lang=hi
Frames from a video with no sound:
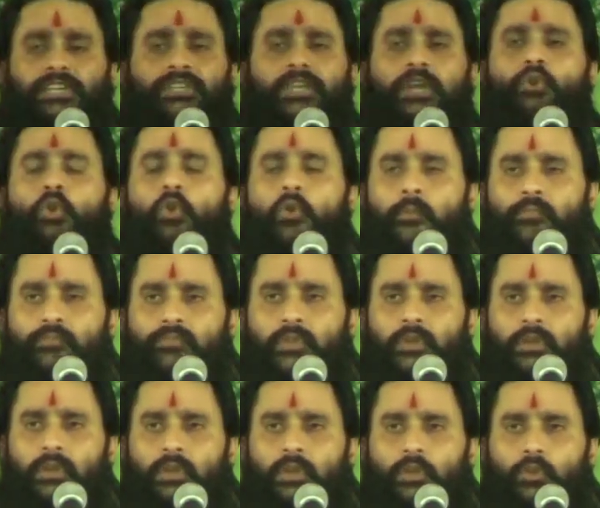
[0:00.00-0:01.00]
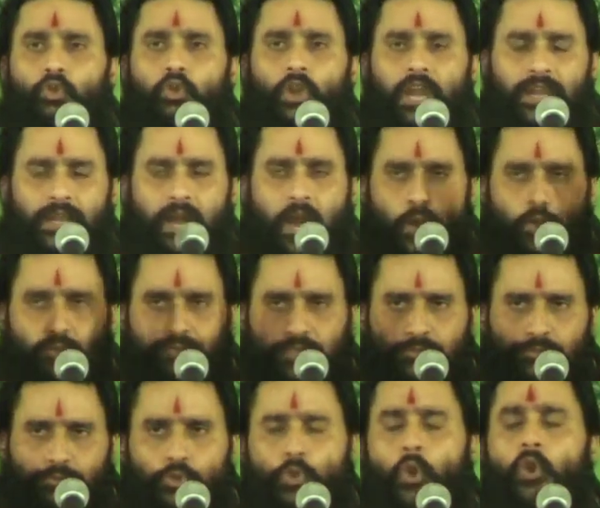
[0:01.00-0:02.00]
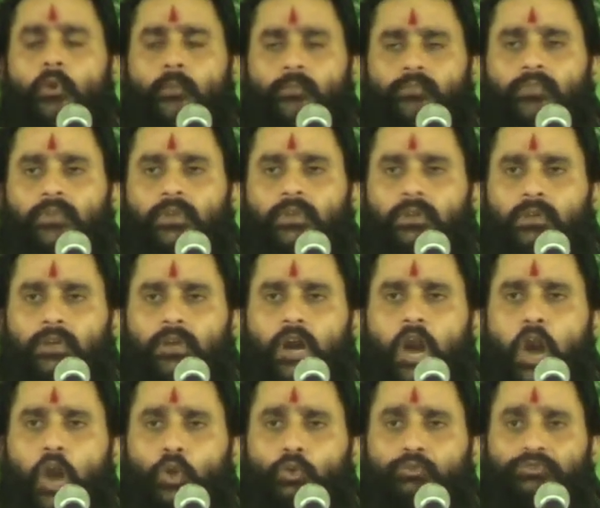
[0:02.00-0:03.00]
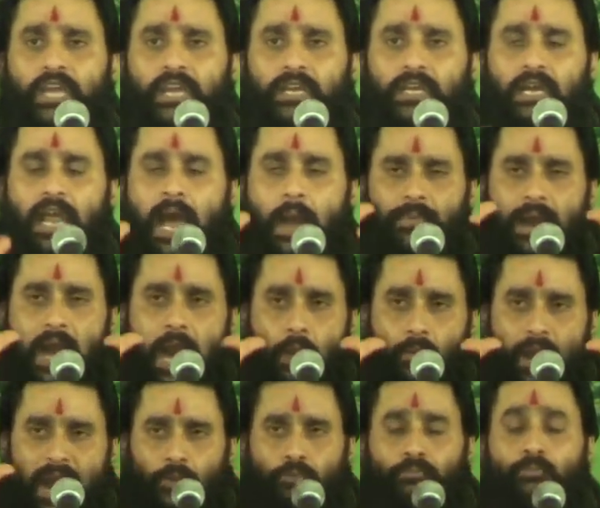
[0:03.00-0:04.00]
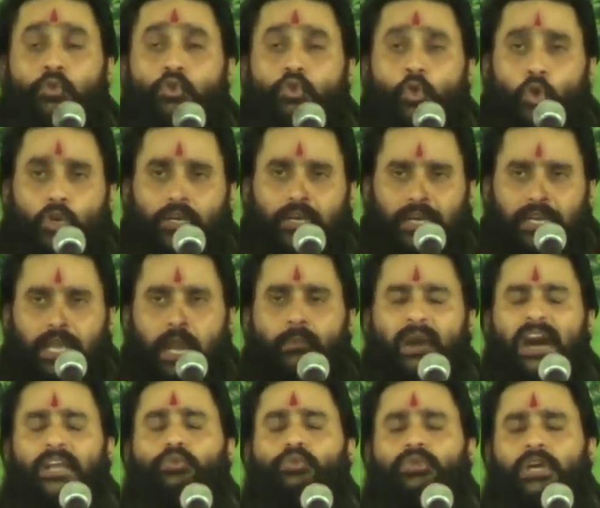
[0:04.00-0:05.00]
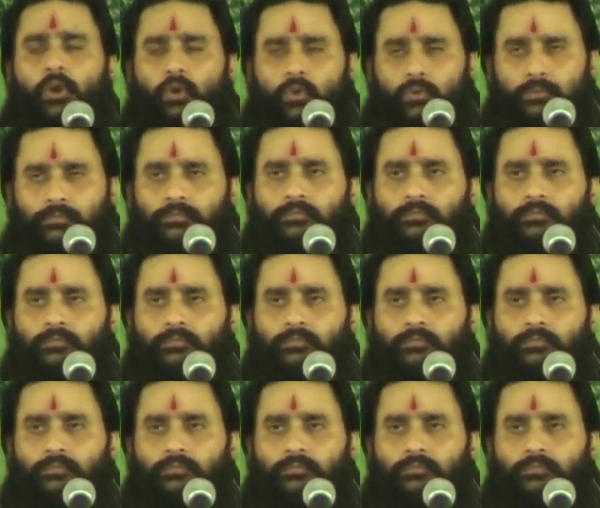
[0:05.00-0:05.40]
से देखो खुले कानों से सुनो और उसके खिलाफ आवाज मुंह खोल करके आवाज उठाओ